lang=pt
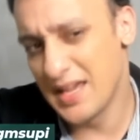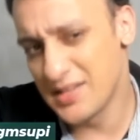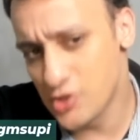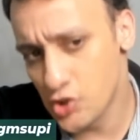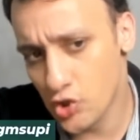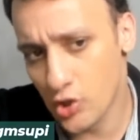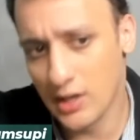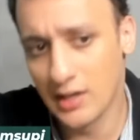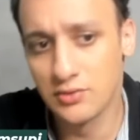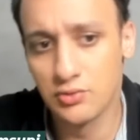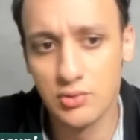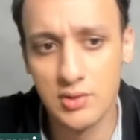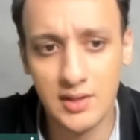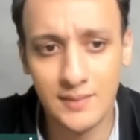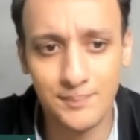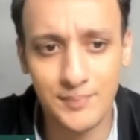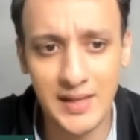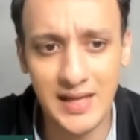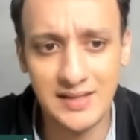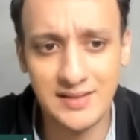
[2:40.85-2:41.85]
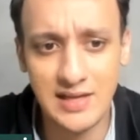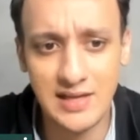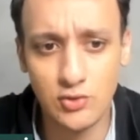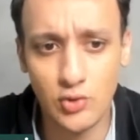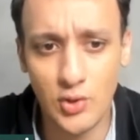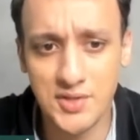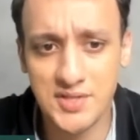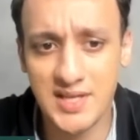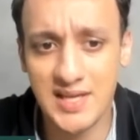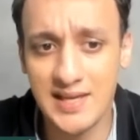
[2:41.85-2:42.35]
Esse jogador, ele tem
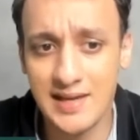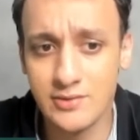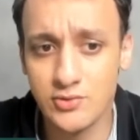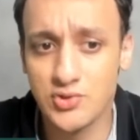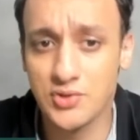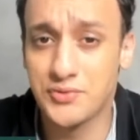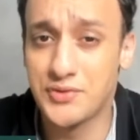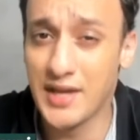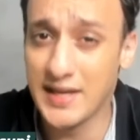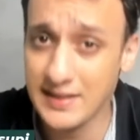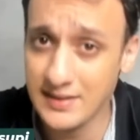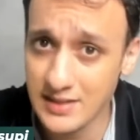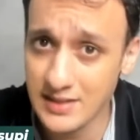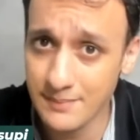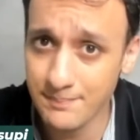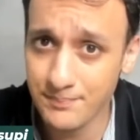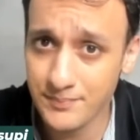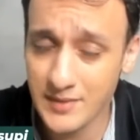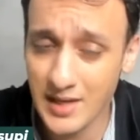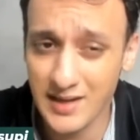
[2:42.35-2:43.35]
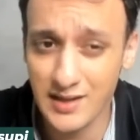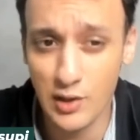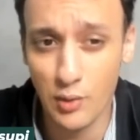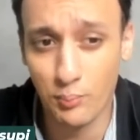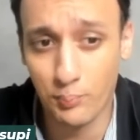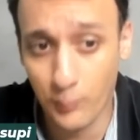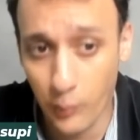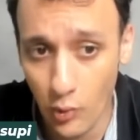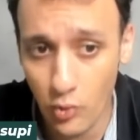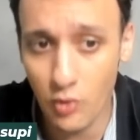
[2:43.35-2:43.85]
2,530, tá? Ele é
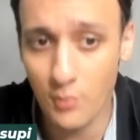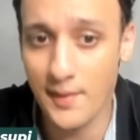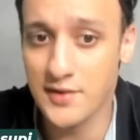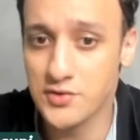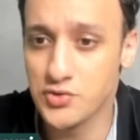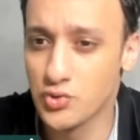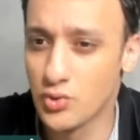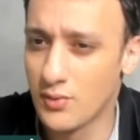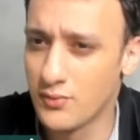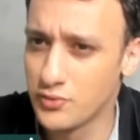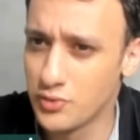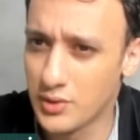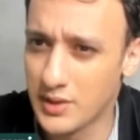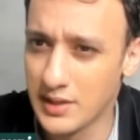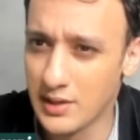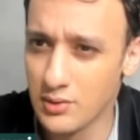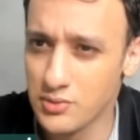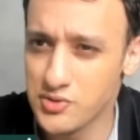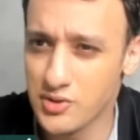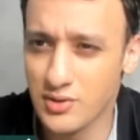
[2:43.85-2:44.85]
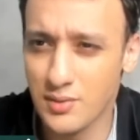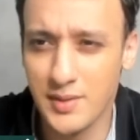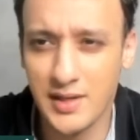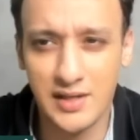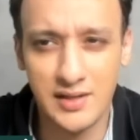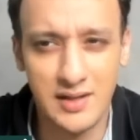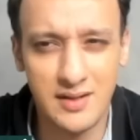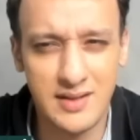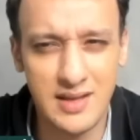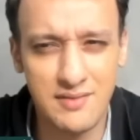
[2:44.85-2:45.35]
um pouco mais novo do que eu, se eu não me
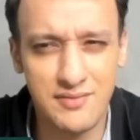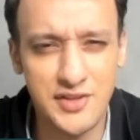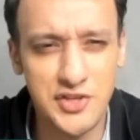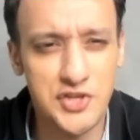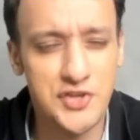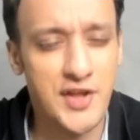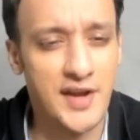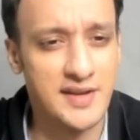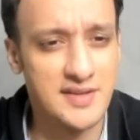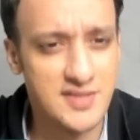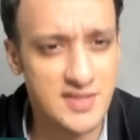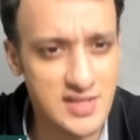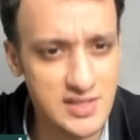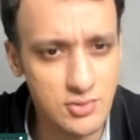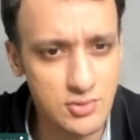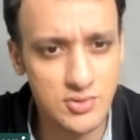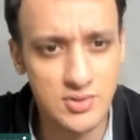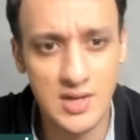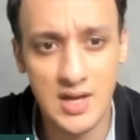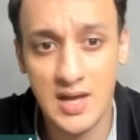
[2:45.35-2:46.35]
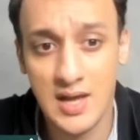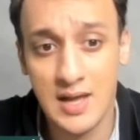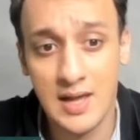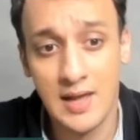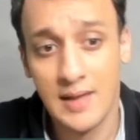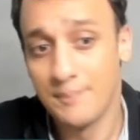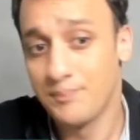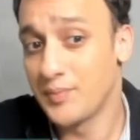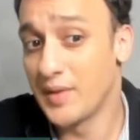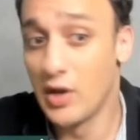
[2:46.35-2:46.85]
engano ele tem 23 anos.
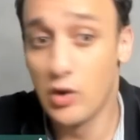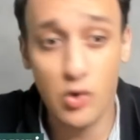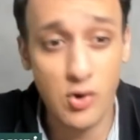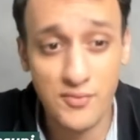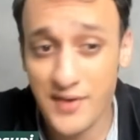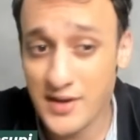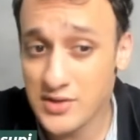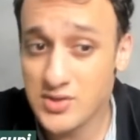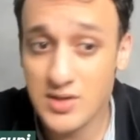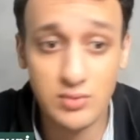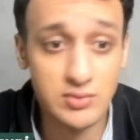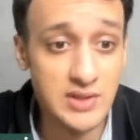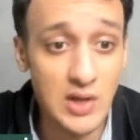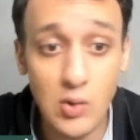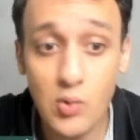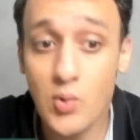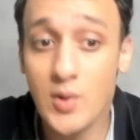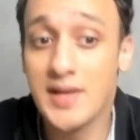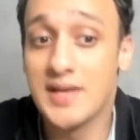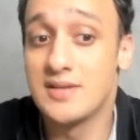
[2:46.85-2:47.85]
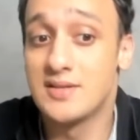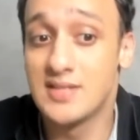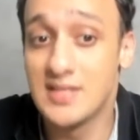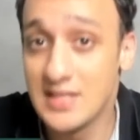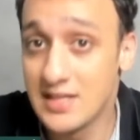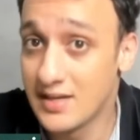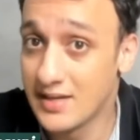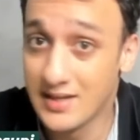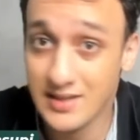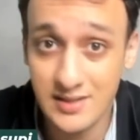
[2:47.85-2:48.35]
Eu confesso que eu não
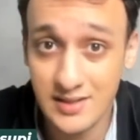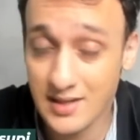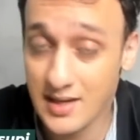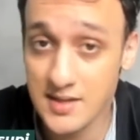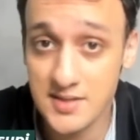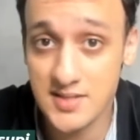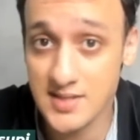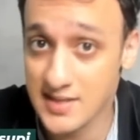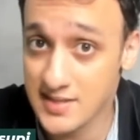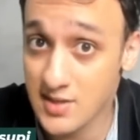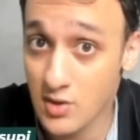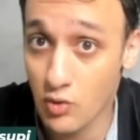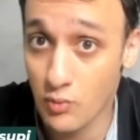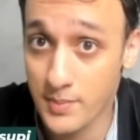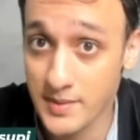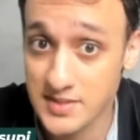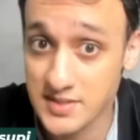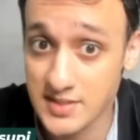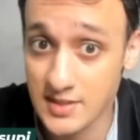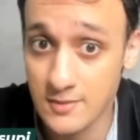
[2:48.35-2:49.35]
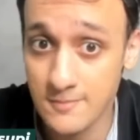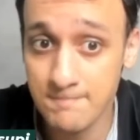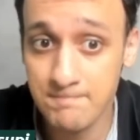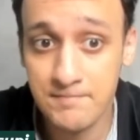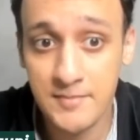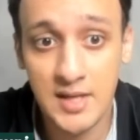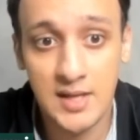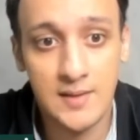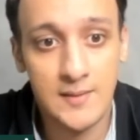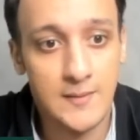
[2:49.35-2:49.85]
conhecia ele antes dessa
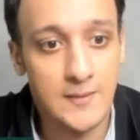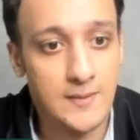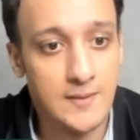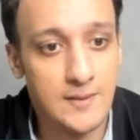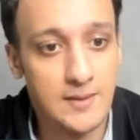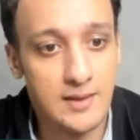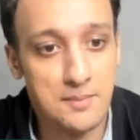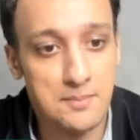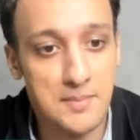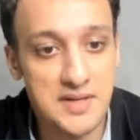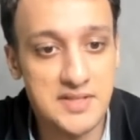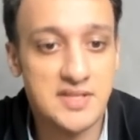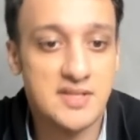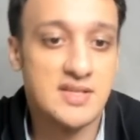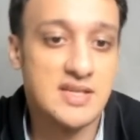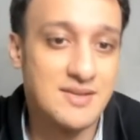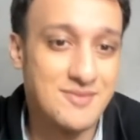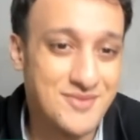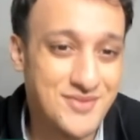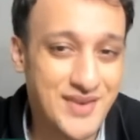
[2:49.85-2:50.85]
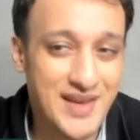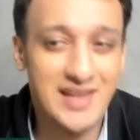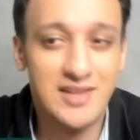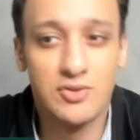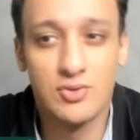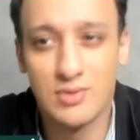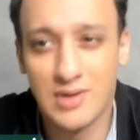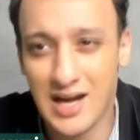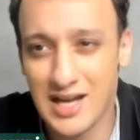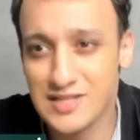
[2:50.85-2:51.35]
competição, é, mas assim,
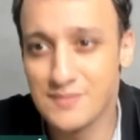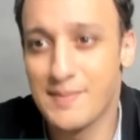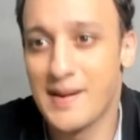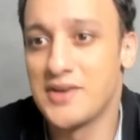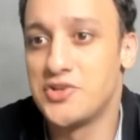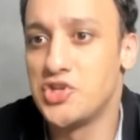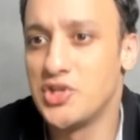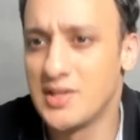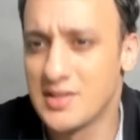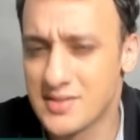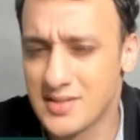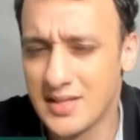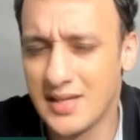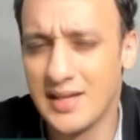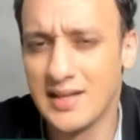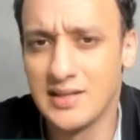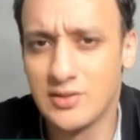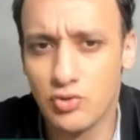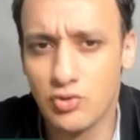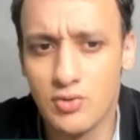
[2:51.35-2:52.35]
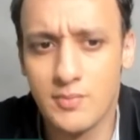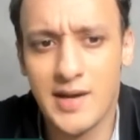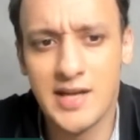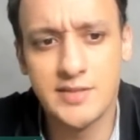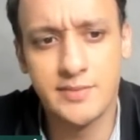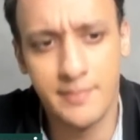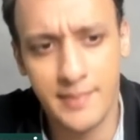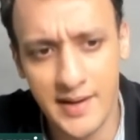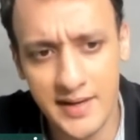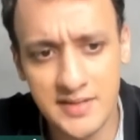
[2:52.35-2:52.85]
vendo as partidas dele e tudo
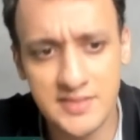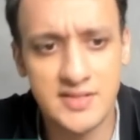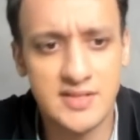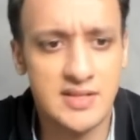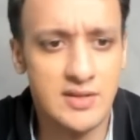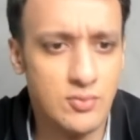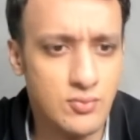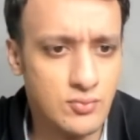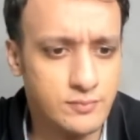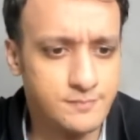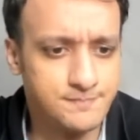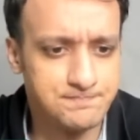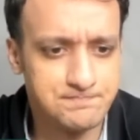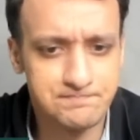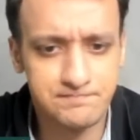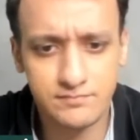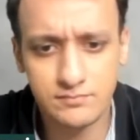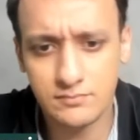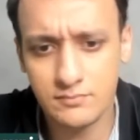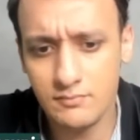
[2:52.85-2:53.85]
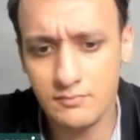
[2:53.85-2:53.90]
mais, me parece ser um...